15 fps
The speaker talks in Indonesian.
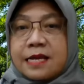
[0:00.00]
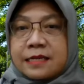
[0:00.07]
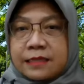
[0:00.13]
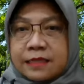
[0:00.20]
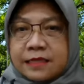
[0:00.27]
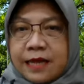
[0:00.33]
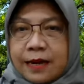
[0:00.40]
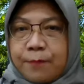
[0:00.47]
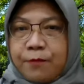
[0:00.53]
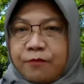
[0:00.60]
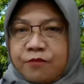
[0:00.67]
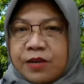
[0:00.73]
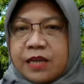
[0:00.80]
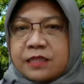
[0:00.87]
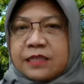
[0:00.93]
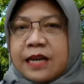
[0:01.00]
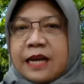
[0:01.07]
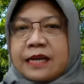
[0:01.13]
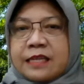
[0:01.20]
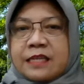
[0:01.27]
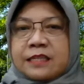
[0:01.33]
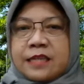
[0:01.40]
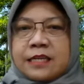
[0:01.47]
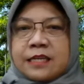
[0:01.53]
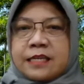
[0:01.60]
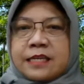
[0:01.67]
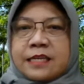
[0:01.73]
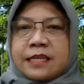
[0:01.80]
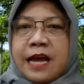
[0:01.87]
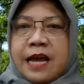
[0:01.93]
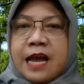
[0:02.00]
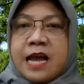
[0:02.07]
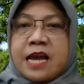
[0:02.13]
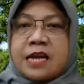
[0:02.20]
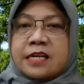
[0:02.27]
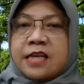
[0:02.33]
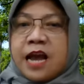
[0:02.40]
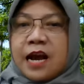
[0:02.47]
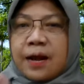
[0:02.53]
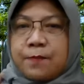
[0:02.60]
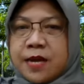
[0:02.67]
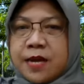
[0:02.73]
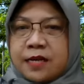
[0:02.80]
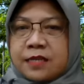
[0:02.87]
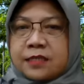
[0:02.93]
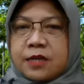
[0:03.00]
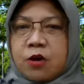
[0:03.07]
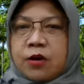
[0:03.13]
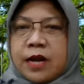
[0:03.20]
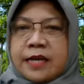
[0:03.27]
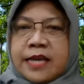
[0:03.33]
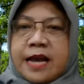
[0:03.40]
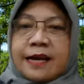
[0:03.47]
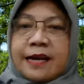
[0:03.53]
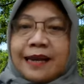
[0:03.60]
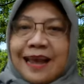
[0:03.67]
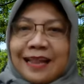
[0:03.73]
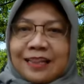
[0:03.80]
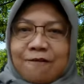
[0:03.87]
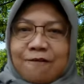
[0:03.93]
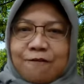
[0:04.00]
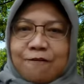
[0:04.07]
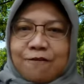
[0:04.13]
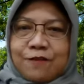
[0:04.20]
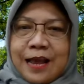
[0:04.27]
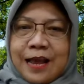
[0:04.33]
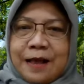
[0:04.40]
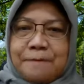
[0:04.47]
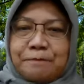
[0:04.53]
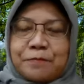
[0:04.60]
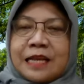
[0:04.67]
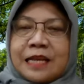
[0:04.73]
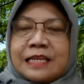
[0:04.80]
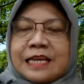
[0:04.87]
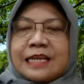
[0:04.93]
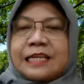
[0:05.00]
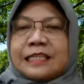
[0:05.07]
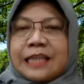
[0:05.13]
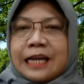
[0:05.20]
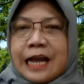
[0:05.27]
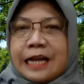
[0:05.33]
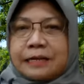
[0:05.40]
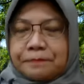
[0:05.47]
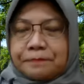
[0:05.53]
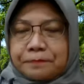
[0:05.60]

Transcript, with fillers: secara berpikir secara kritis tadi ya dia akan menjadi seorang yang kreatif ya jadi sekarang